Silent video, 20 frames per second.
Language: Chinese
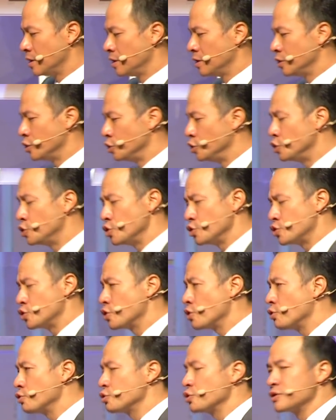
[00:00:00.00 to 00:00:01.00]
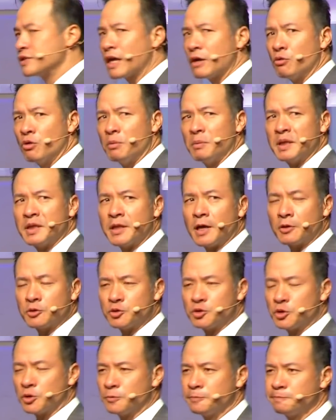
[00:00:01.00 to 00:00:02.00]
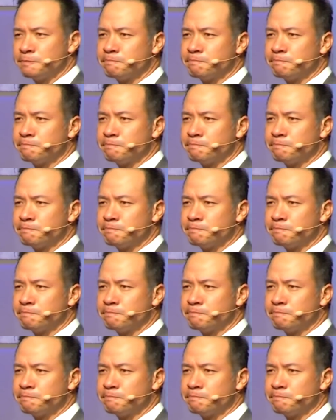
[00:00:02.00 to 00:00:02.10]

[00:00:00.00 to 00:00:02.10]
求你继续工作在我们当中。